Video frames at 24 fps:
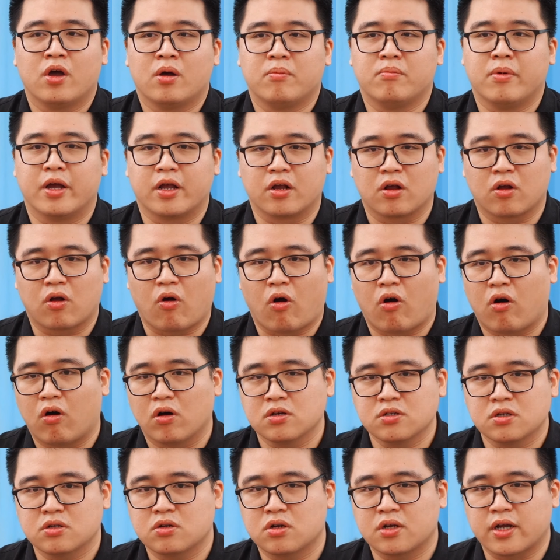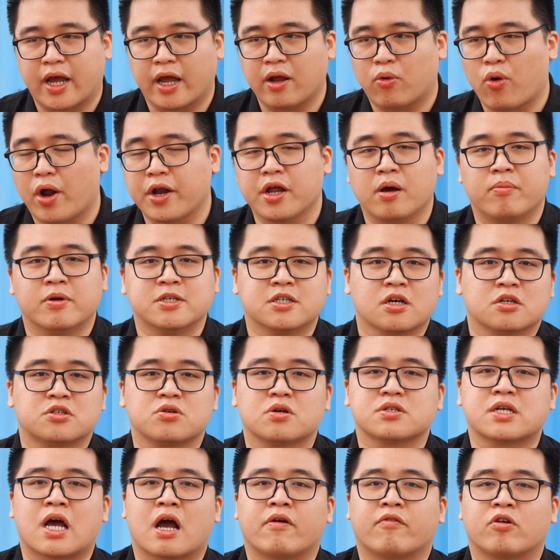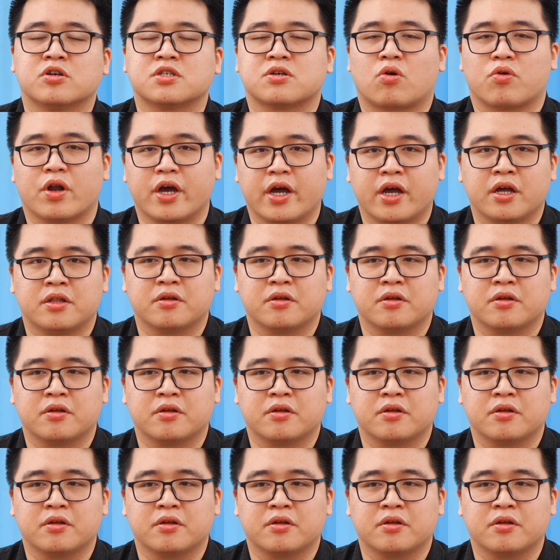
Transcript: Mình có cái quan điểm mình rất là rõ ràng của con sáu D.